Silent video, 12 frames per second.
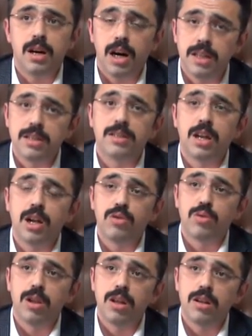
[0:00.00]
adı sanat
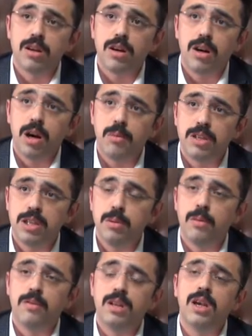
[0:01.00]
olan ama
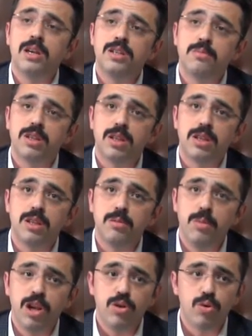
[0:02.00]
kime ve neye hizmet ettiği
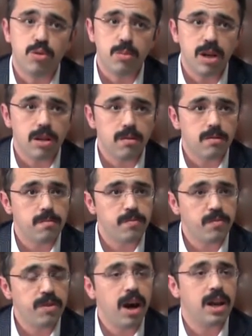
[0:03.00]
belli olmayan
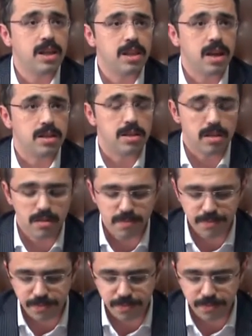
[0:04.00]
faaliyetlerdir.